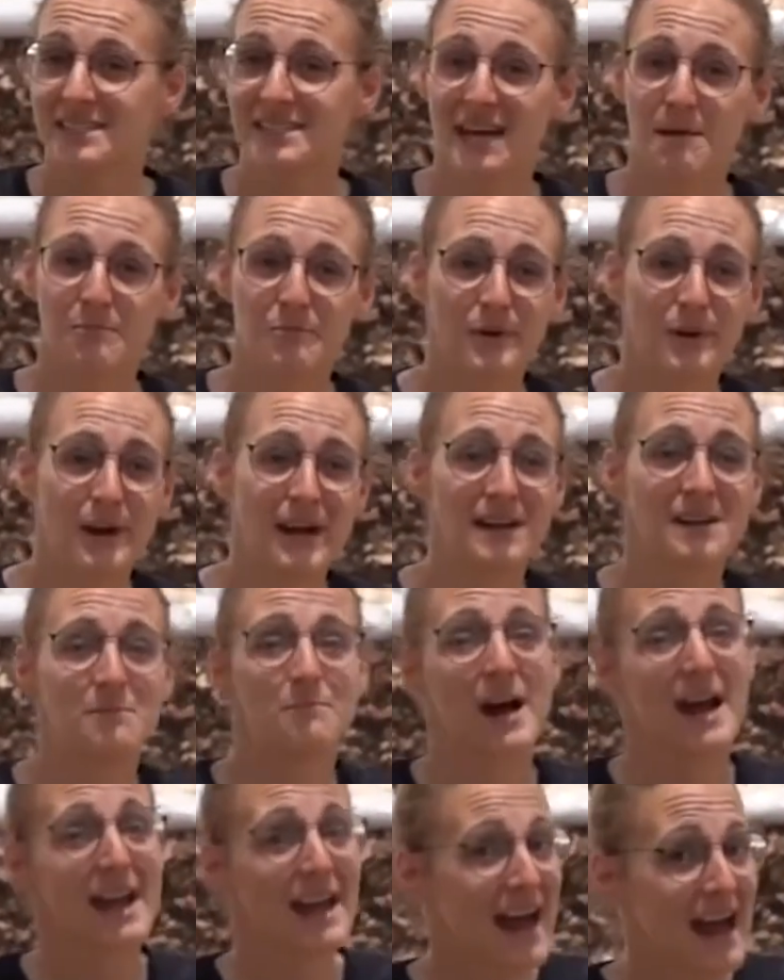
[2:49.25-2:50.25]
separated
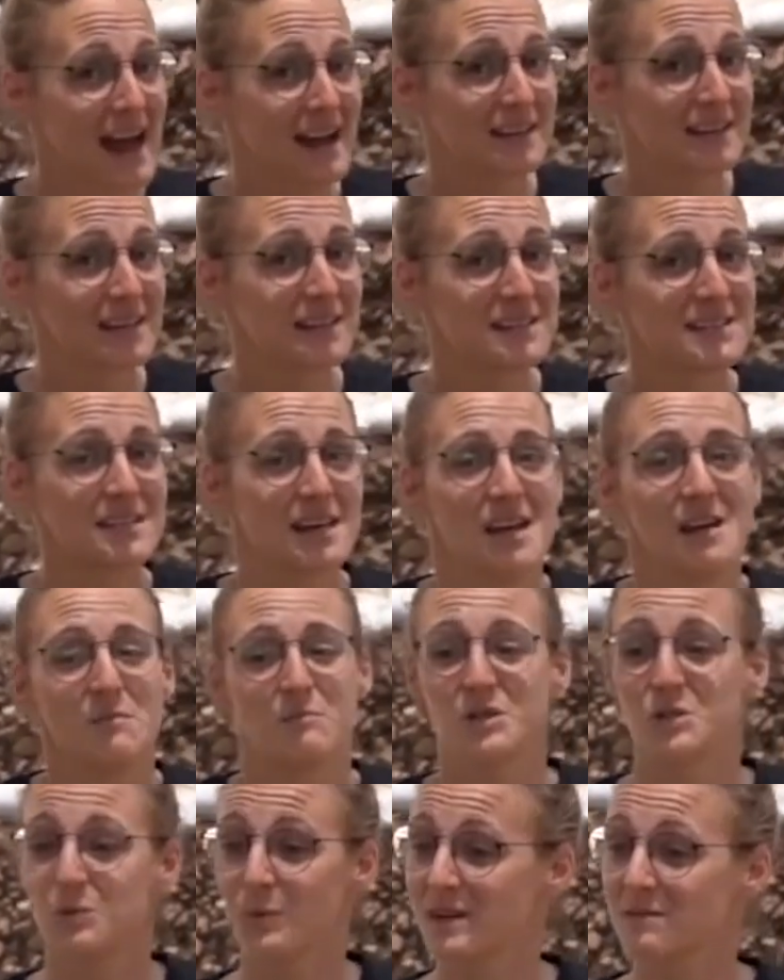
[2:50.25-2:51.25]
by alleys
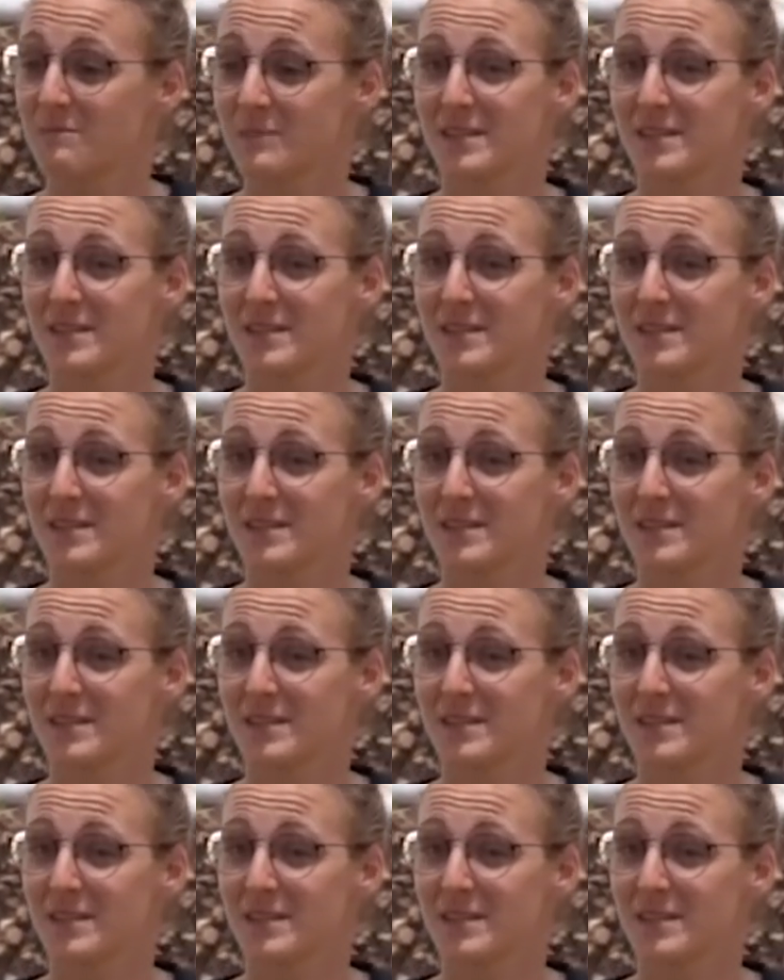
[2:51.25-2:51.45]
between